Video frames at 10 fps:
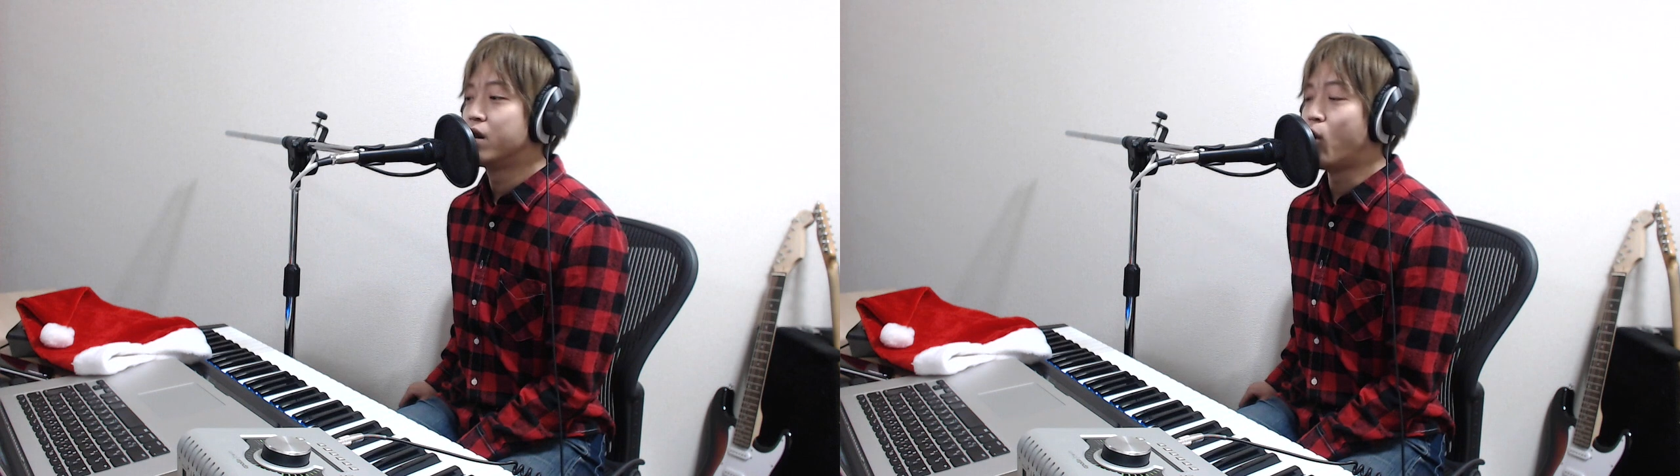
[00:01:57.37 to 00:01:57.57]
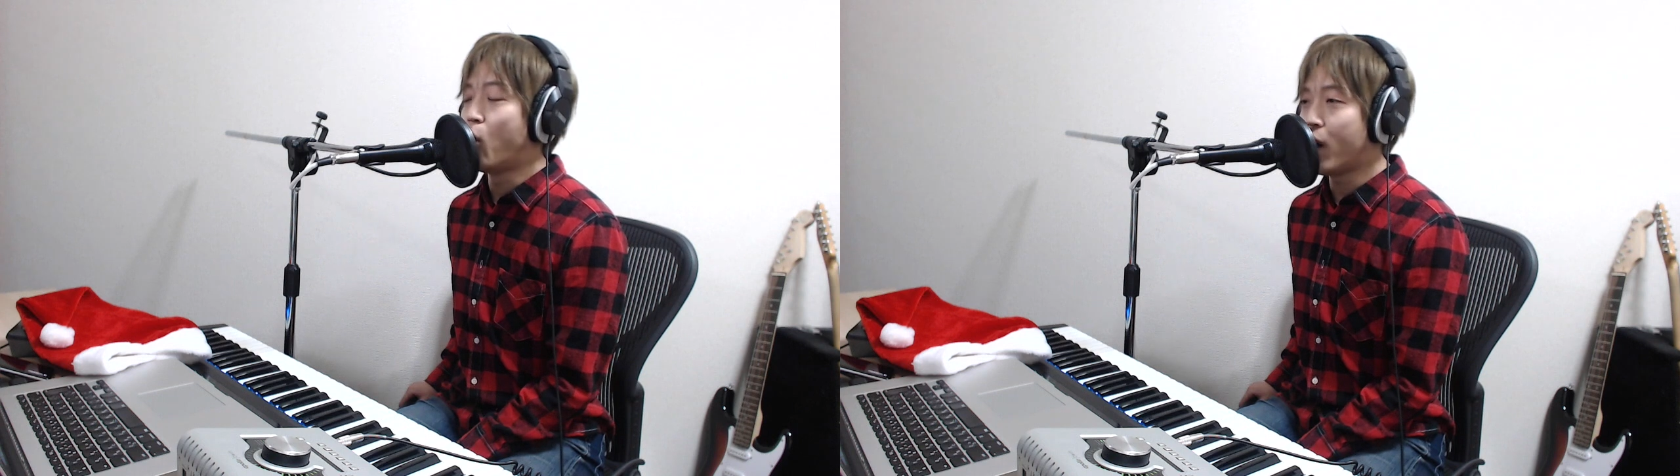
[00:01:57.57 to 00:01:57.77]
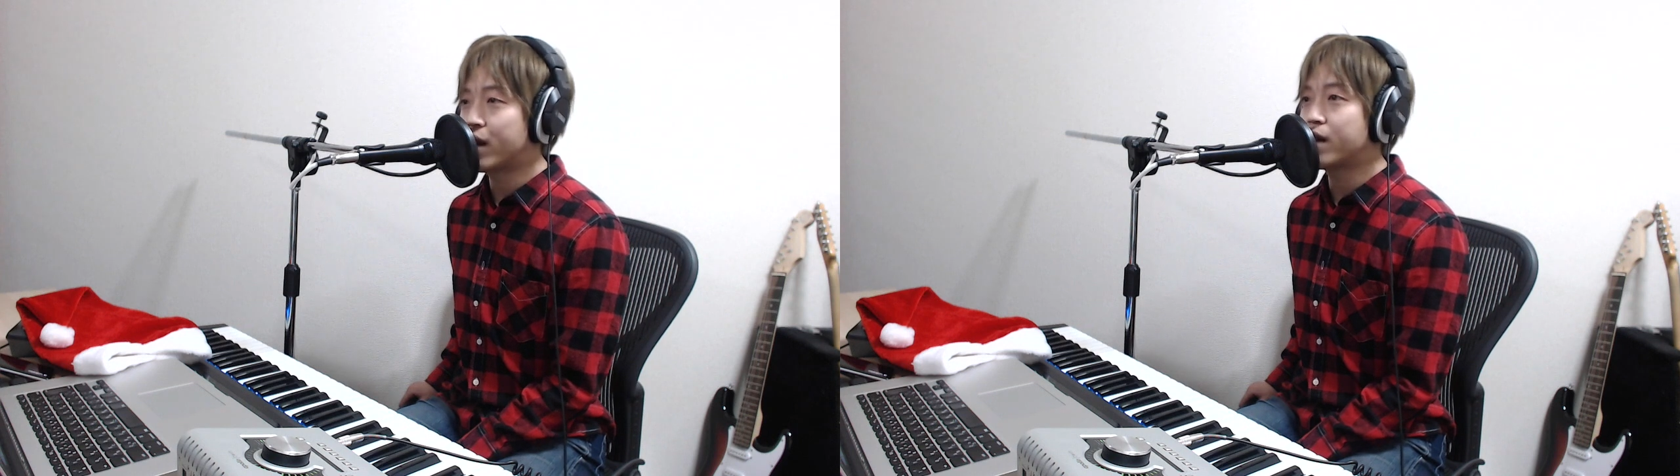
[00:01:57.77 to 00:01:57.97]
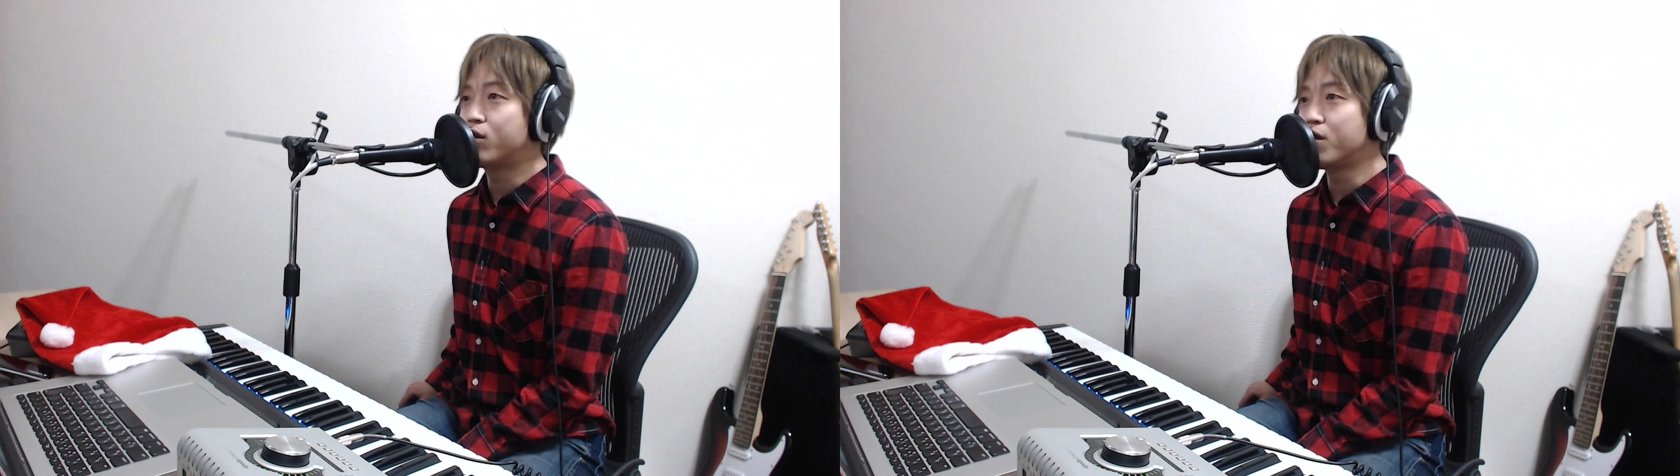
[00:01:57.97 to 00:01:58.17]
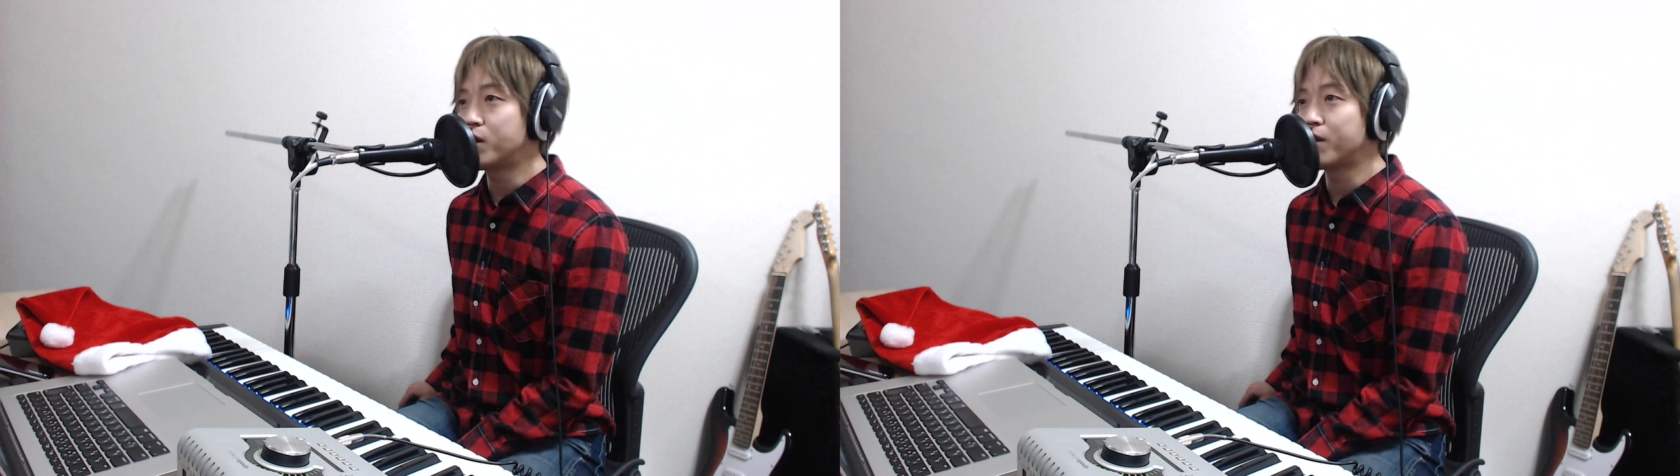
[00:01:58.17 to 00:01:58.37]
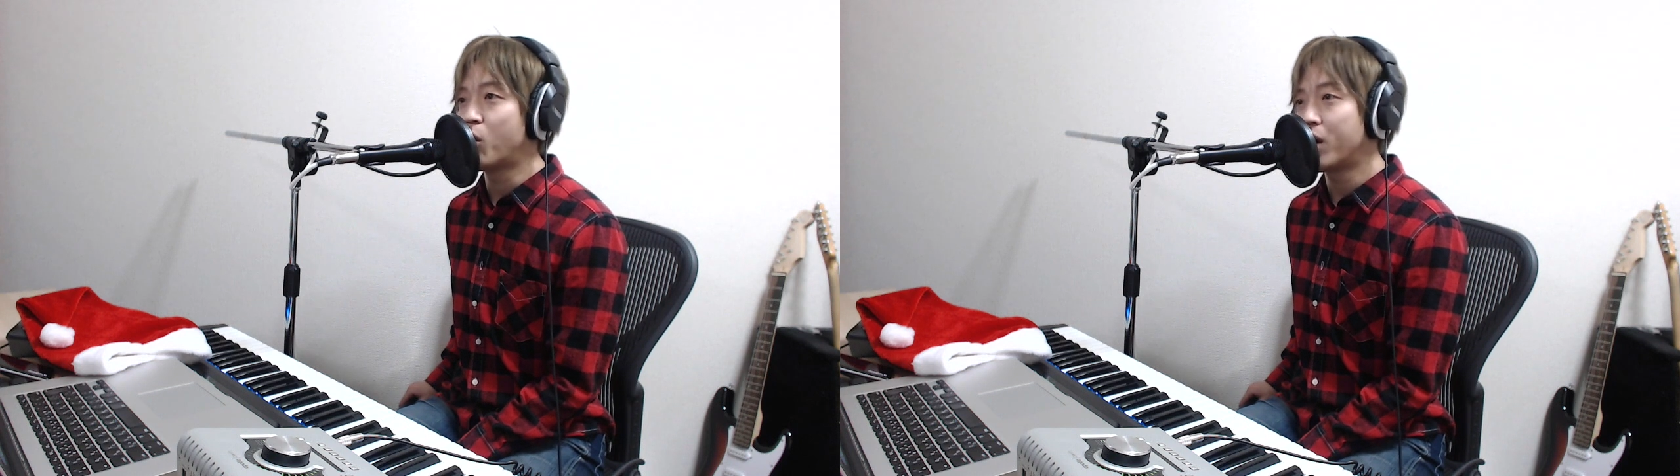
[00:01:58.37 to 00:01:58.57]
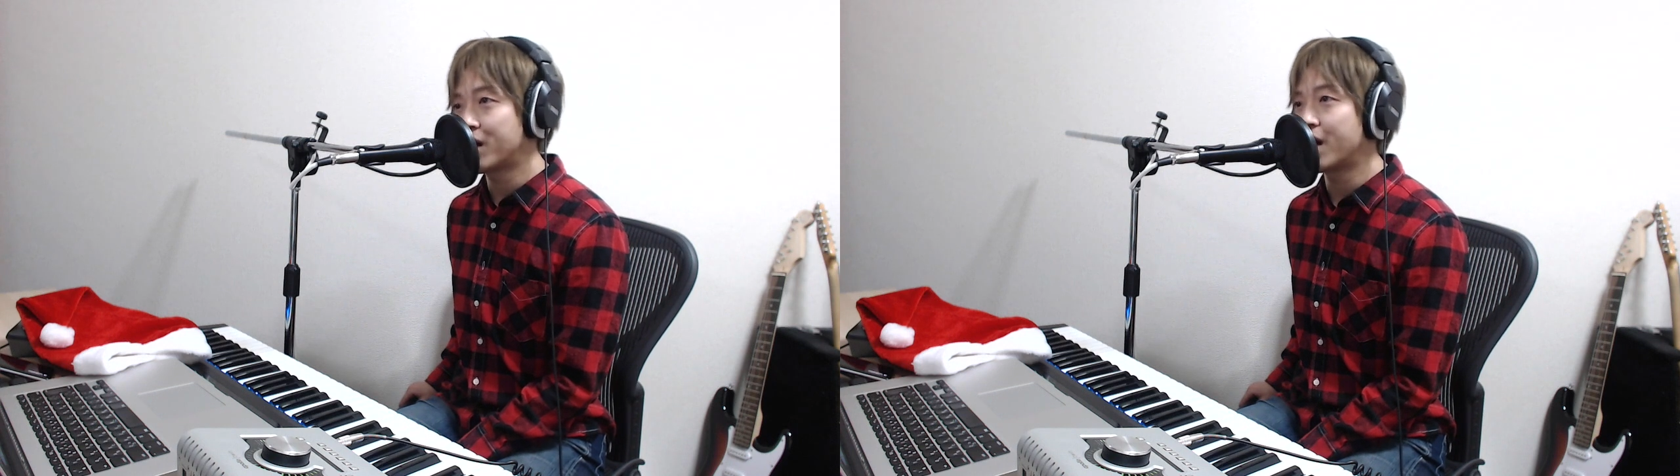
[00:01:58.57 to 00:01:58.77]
終わクリスマス終わっ